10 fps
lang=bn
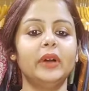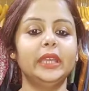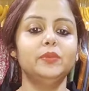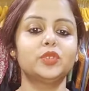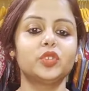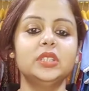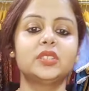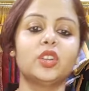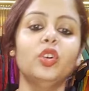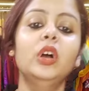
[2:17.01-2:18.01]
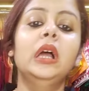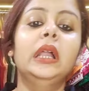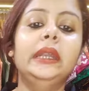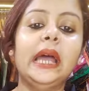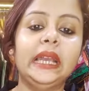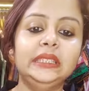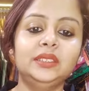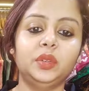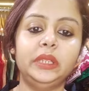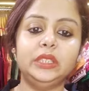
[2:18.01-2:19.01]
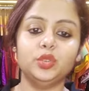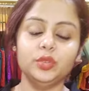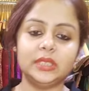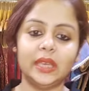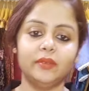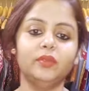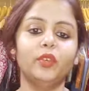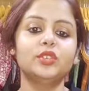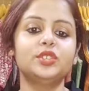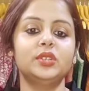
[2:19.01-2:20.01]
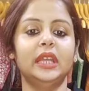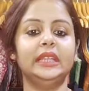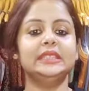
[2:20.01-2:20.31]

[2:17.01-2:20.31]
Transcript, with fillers: ফাইভ থ্রি জিরো নাইন থ্রি টু সেভেন ফোর থ্রি নাইন